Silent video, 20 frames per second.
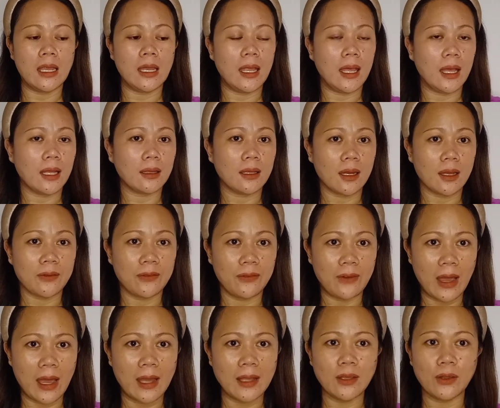electric
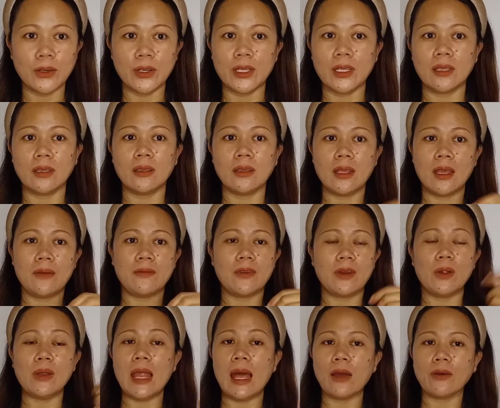fan or never,
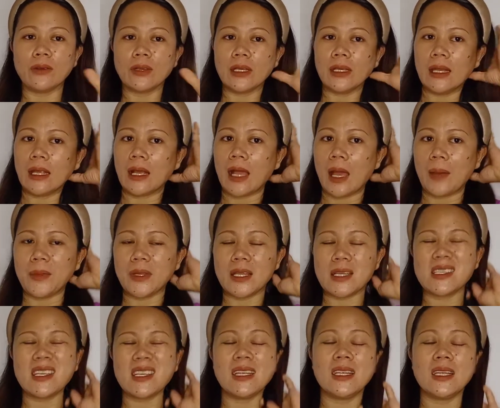wala akong ginagamit
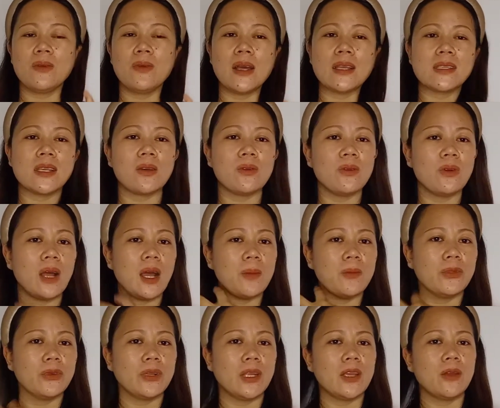kasi iniwasan ko nga
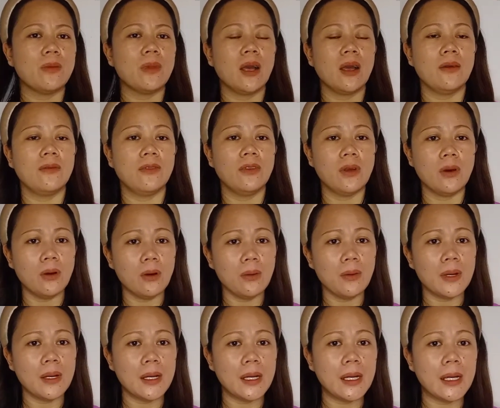muna yung mga
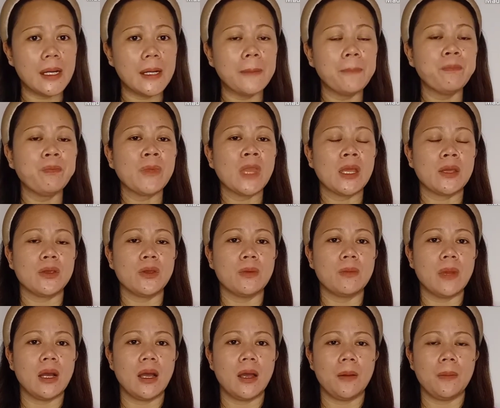blower, yung
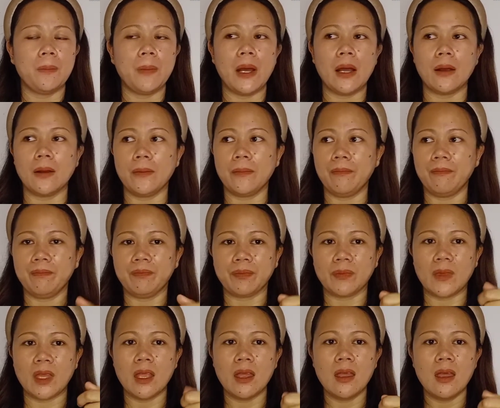mga pang
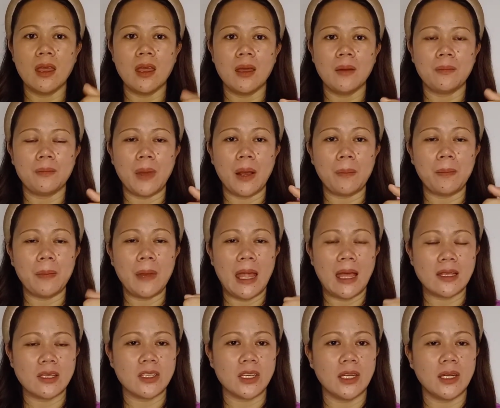pang
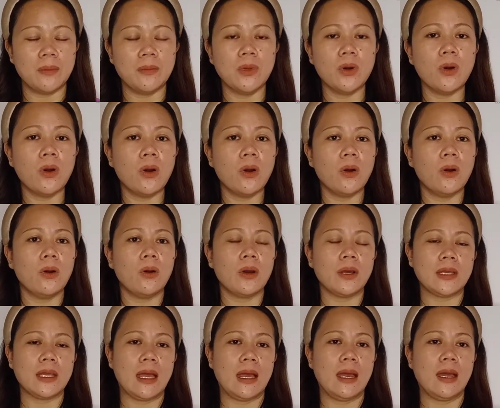plancha ng
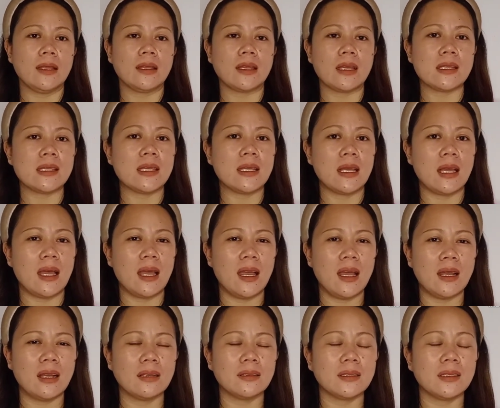buhok, yan. Kasi
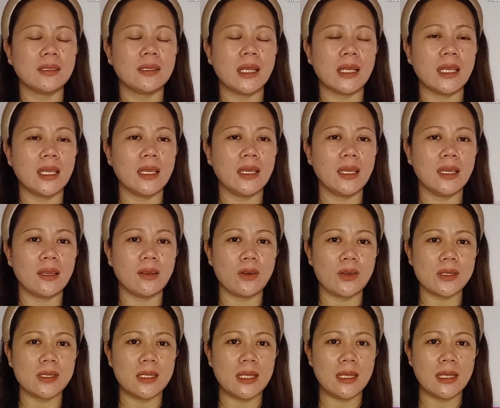nga, nagiging
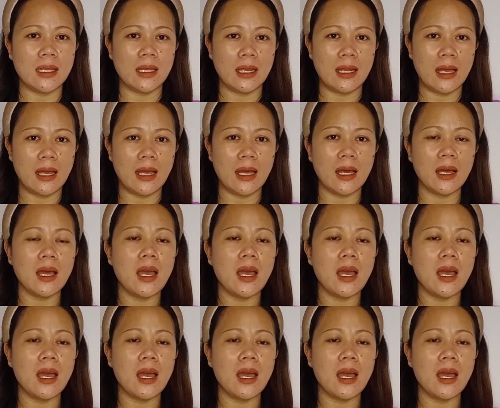cost din niya ng